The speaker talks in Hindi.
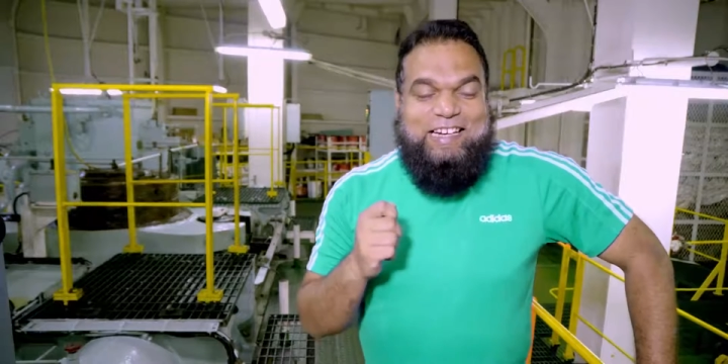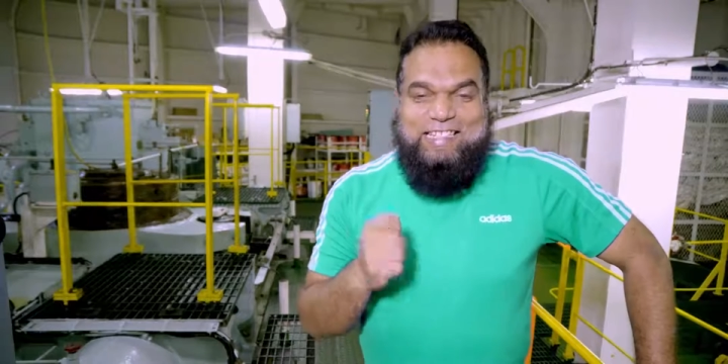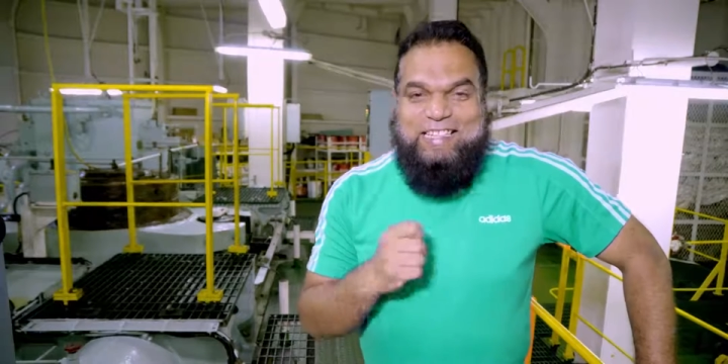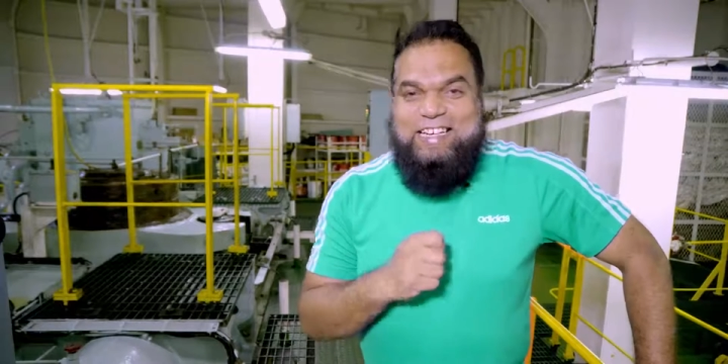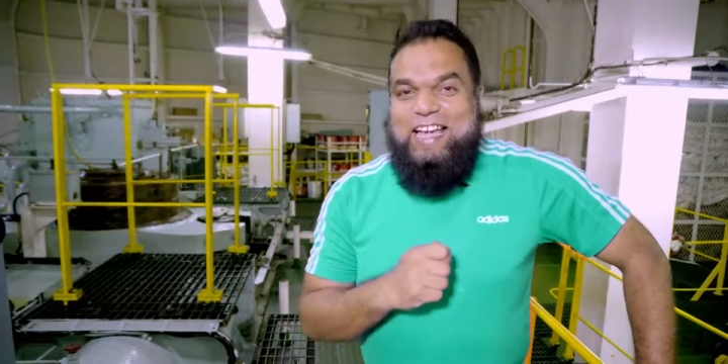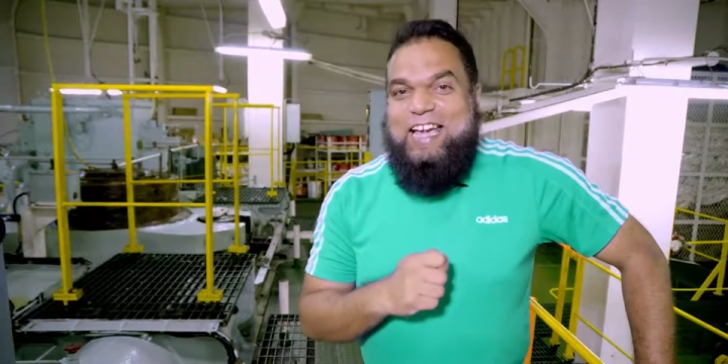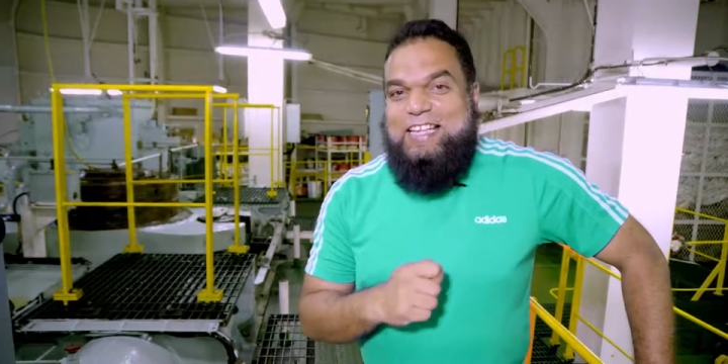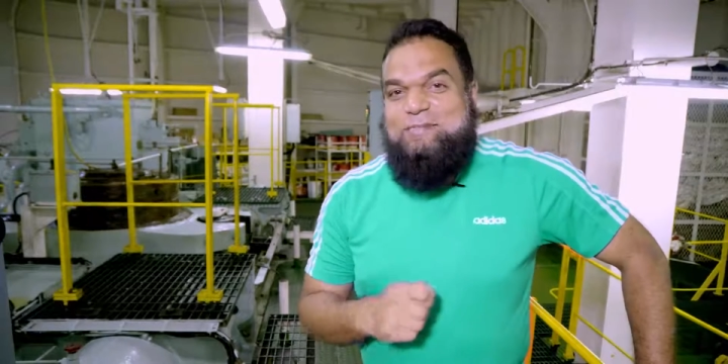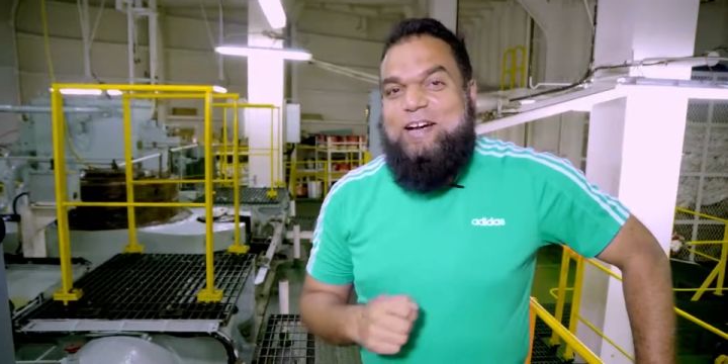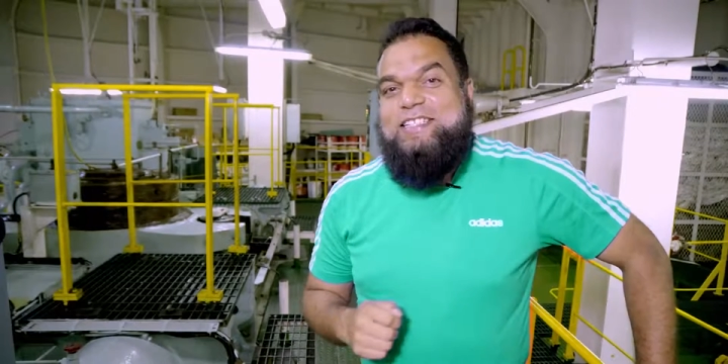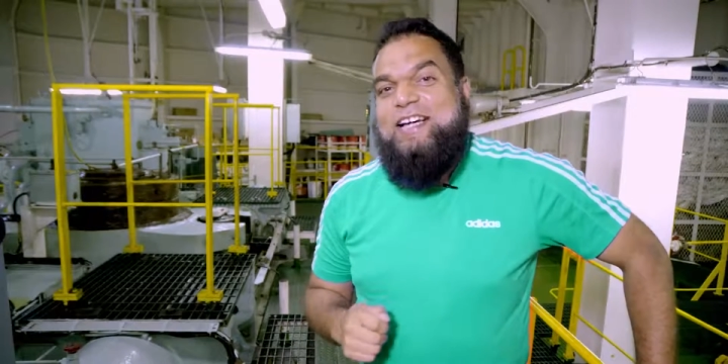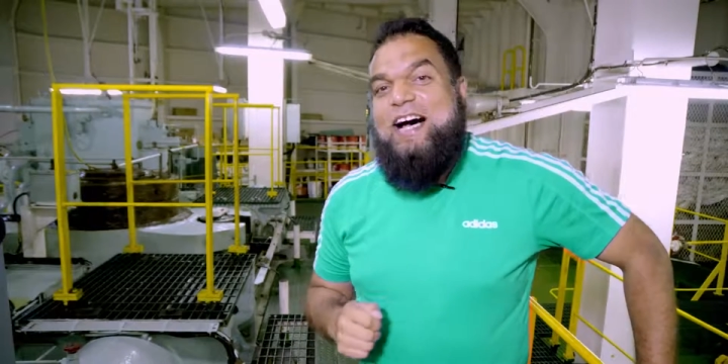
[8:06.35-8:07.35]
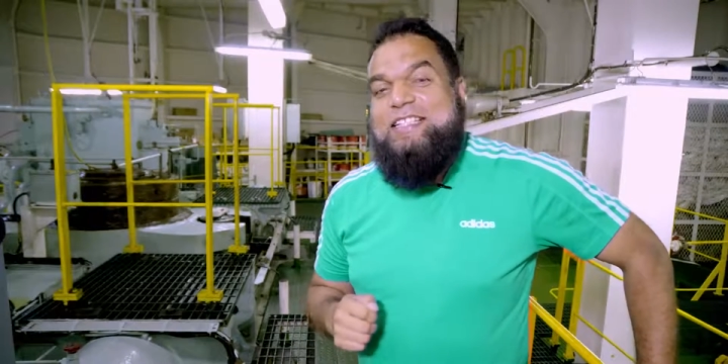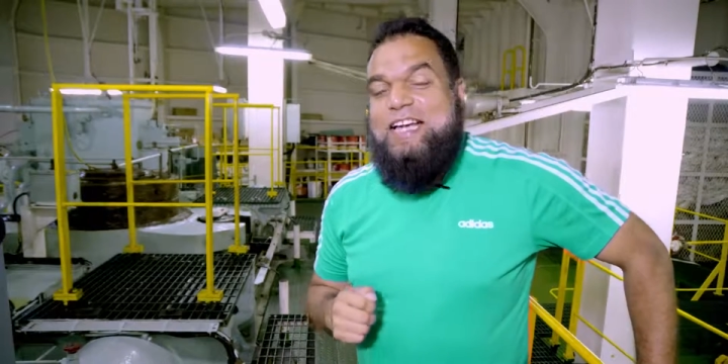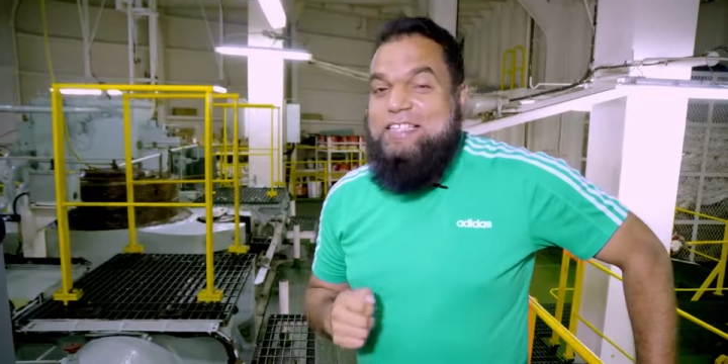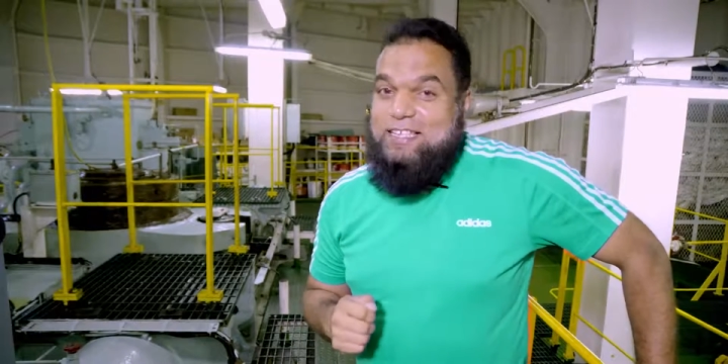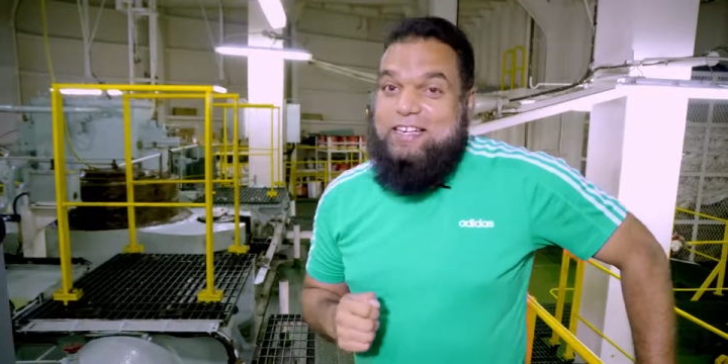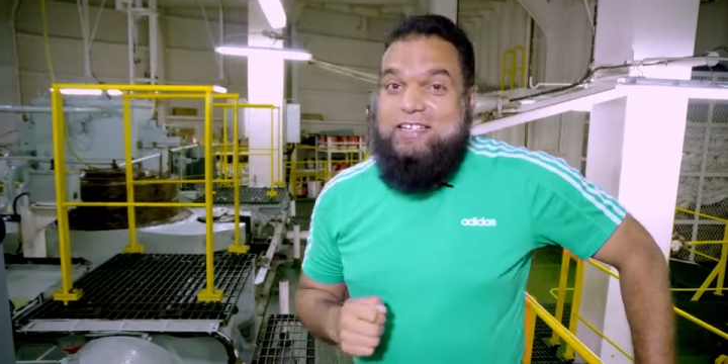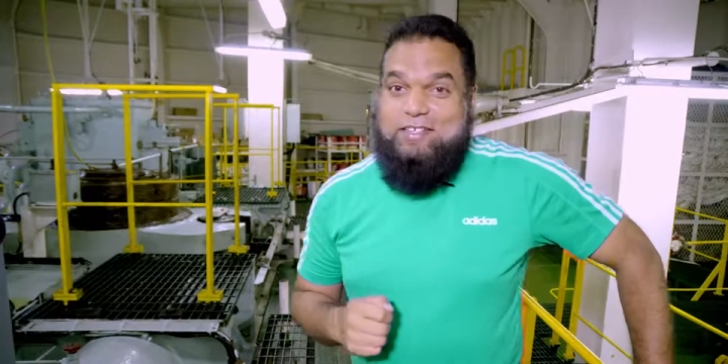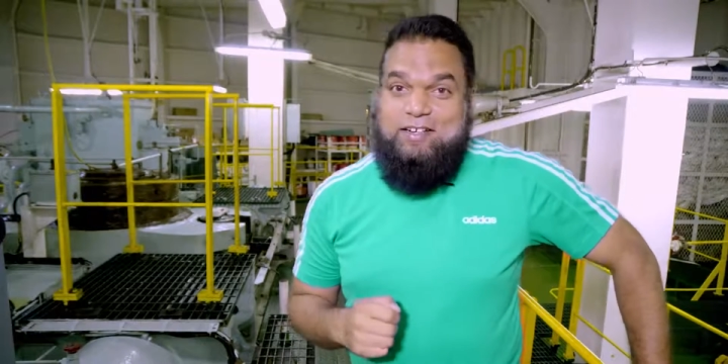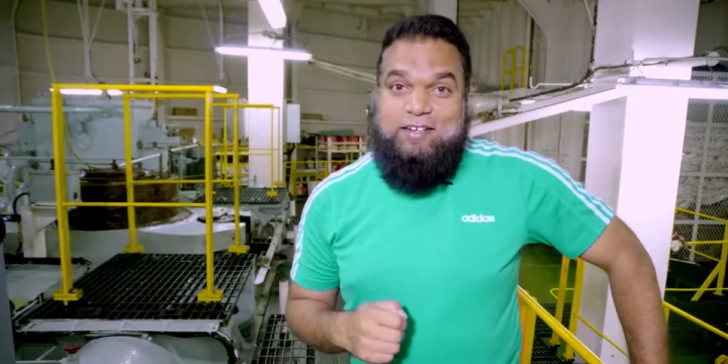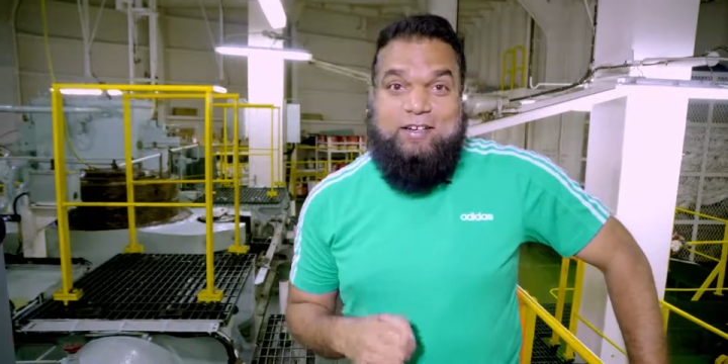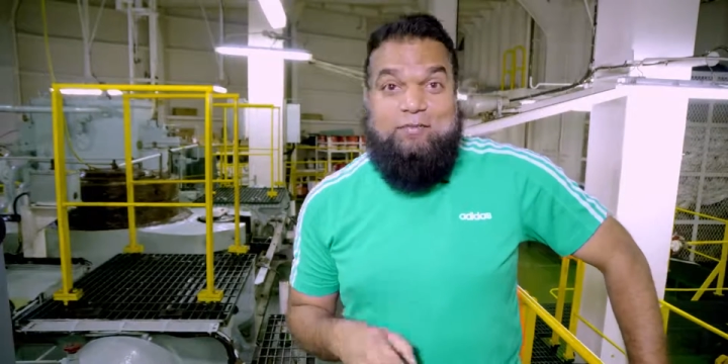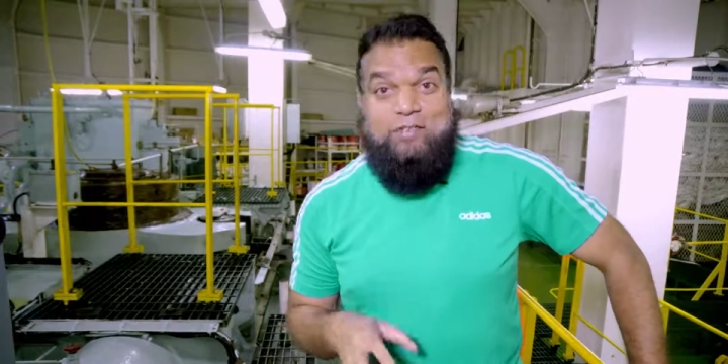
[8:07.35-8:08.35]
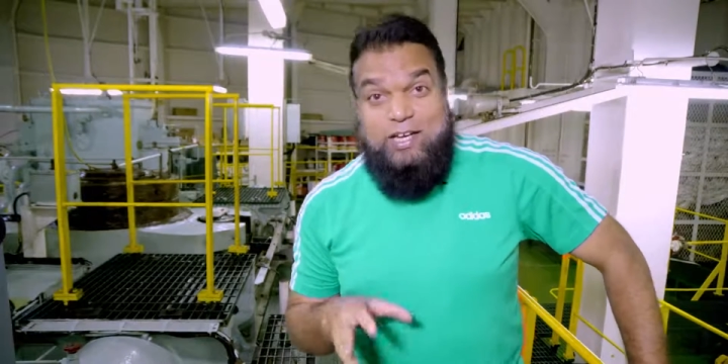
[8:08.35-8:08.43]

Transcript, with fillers: रीज़न ये है कि इस वक्त जहाज़ का इंजन नहीं चल रहा